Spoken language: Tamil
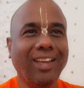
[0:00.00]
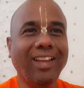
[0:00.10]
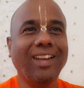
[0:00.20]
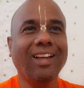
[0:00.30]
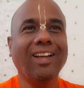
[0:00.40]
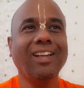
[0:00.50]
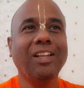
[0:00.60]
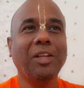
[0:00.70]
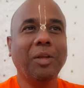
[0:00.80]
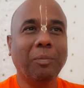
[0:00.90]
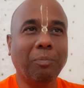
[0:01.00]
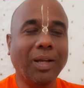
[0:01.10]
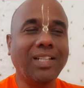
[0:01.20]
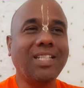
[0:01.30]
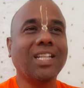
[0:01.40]
ஏன்னா
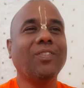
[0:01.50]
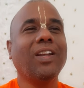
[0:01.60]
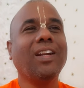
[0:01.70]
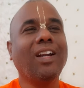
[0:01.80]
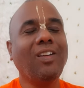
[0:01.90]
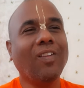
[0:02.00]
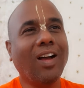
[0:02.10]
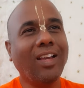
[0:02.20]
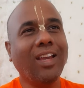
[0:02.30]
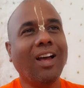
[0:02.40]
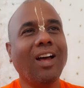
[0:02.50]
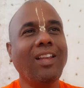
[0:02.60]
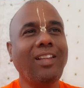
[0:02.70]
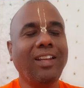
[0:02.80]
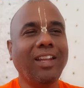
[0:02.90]
மற்றவர்கள்
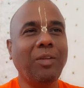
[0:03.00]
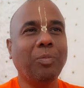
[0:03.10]
வாயால் என்னை